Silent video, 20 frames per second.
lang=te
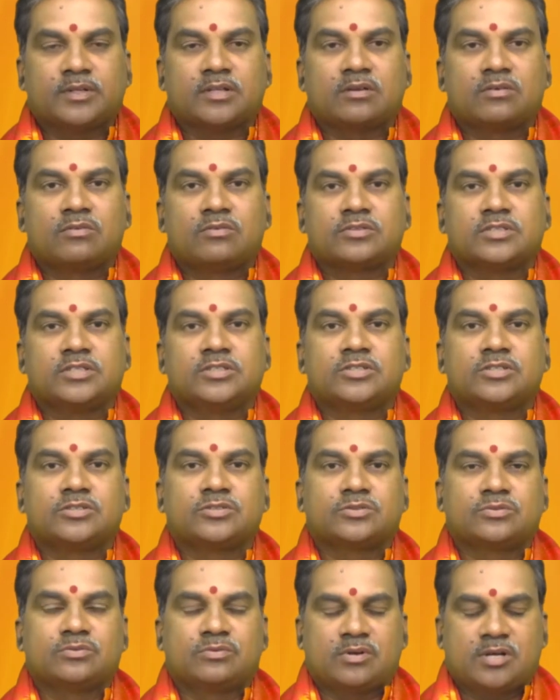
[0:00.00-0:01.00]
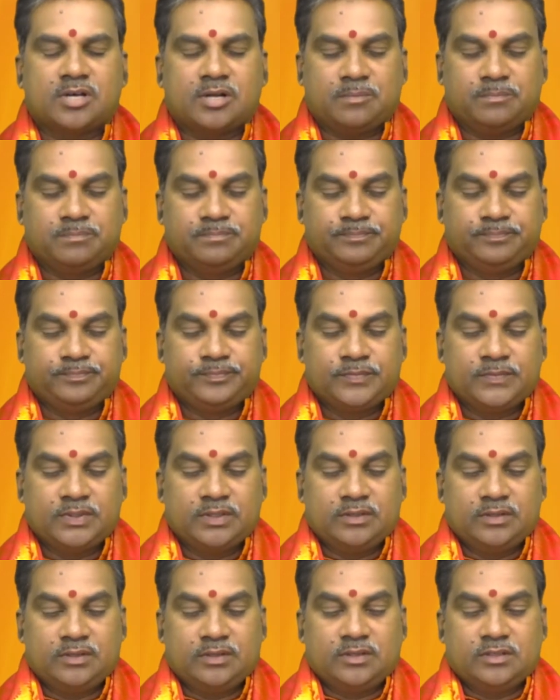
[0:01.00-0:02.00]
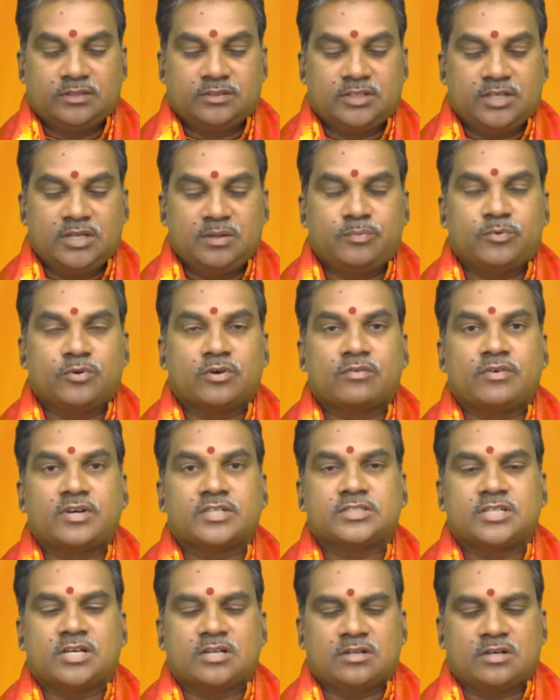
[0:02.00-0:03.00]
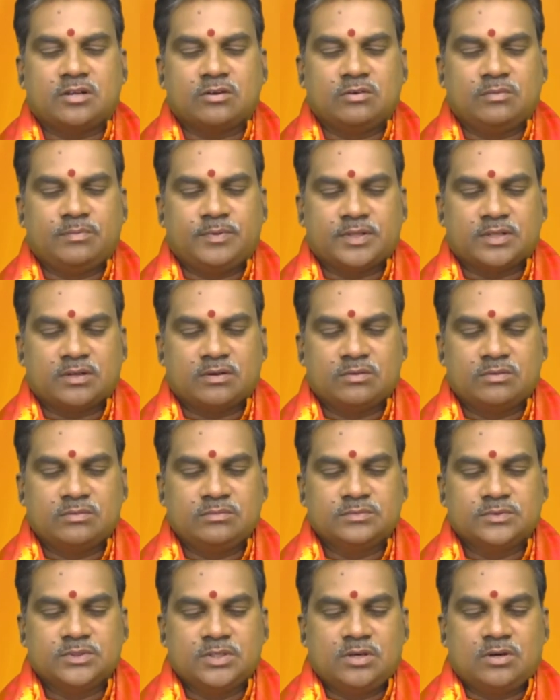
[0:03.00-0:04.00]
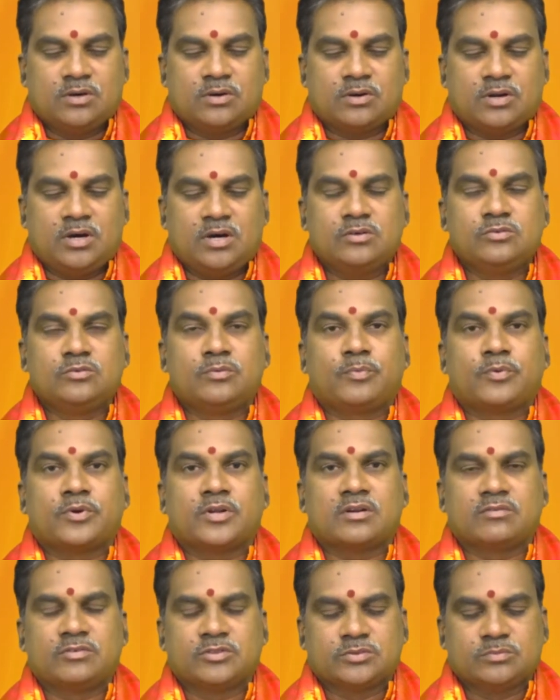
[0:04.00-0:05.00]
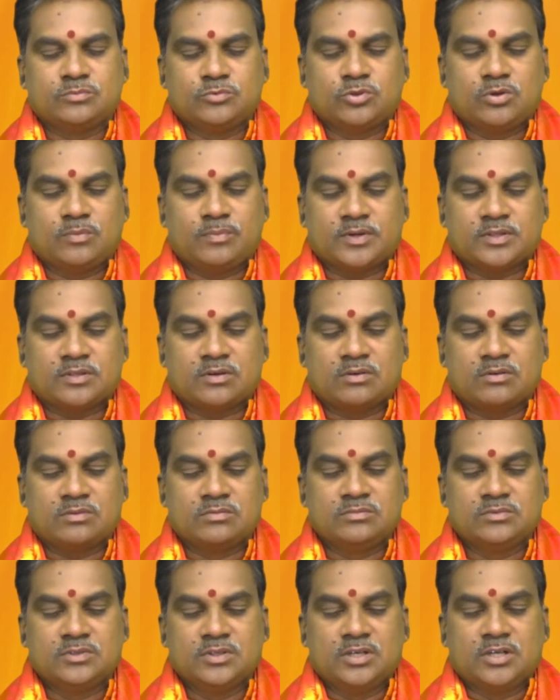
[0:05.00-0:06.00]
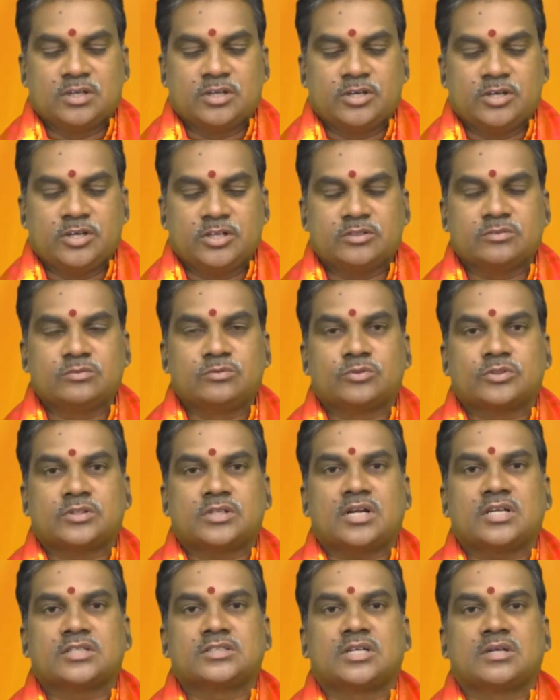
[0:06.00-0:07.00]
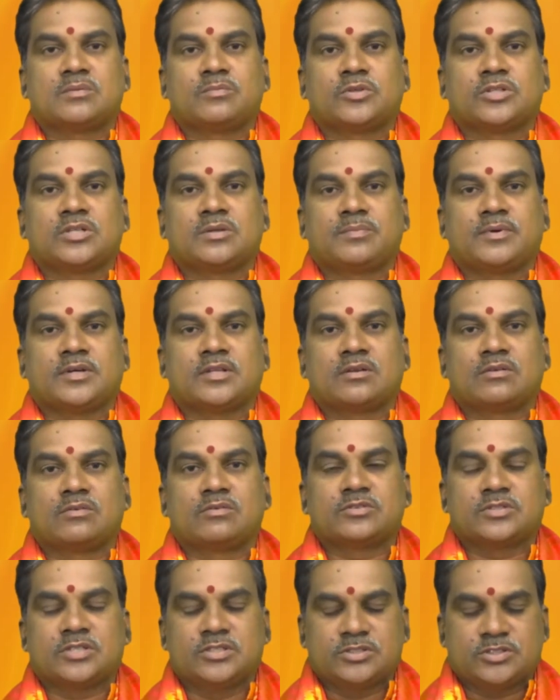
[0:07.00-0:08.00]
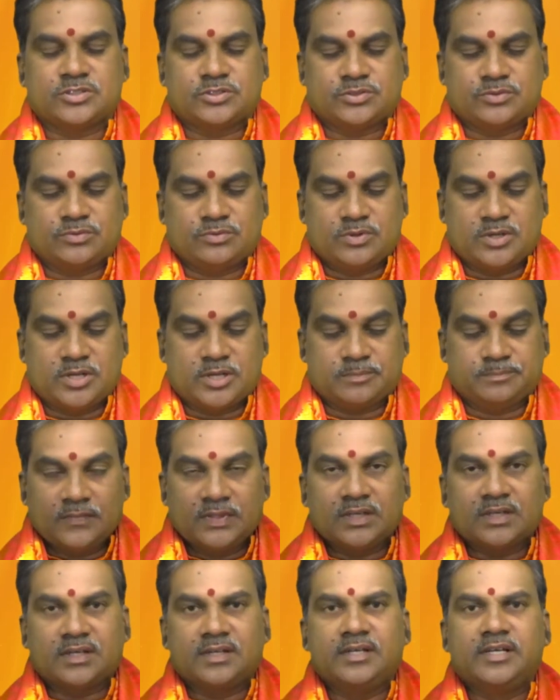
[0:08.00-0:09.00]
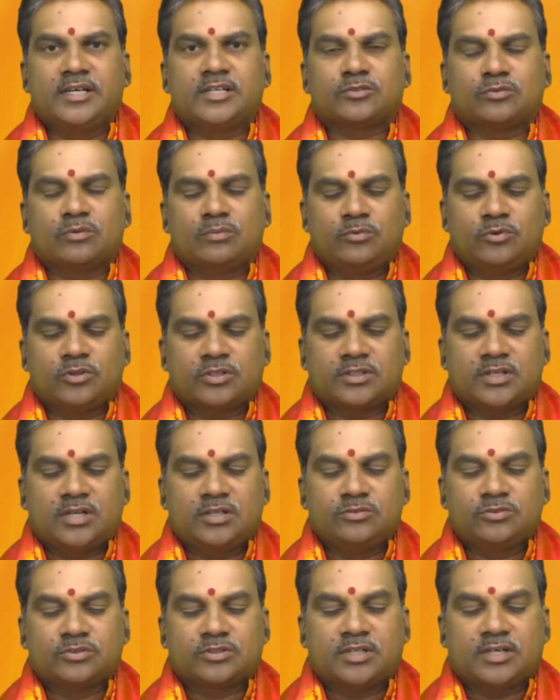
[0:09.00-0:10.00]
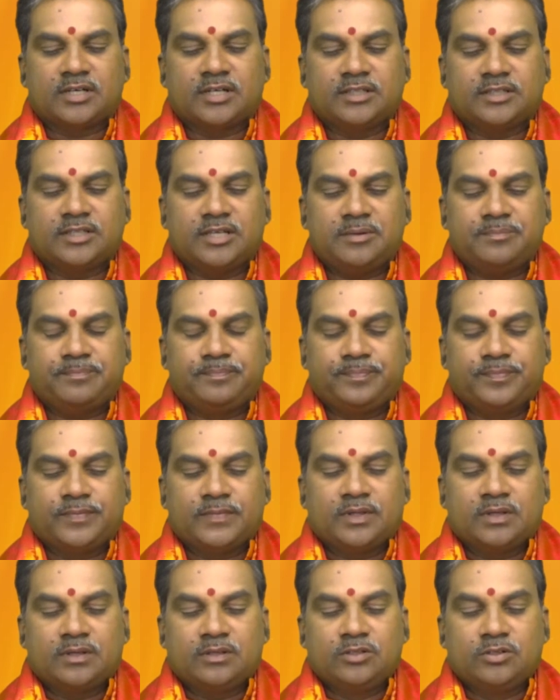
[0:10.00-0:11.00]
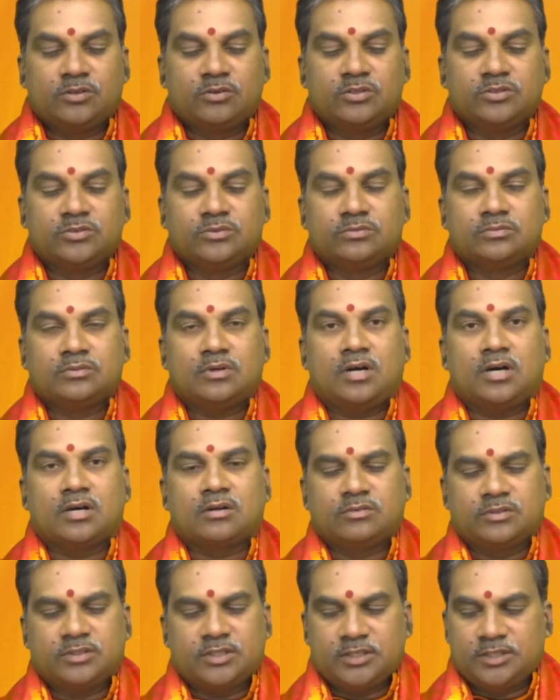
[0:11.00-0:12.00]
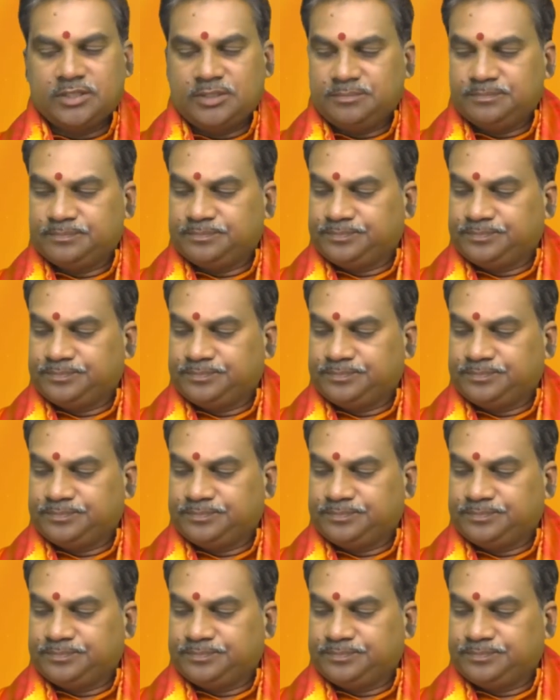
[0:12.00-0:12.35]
పాదంలోను సంచరిస్తూ ఉన్నారు శని పూర్వాషాఢ నాలుగో పాదంలోను రాహు పునర్వసు మూడో పాదంలోను కేతు ఉత్తరాషాఢ మొదటి పాదంలోనూ సంచరిస్తూ ఉన్నారు ఇక నేటి సోమముహూర్తాలను చూసినట్టయితే ఈరోజు ఆరో తేదీ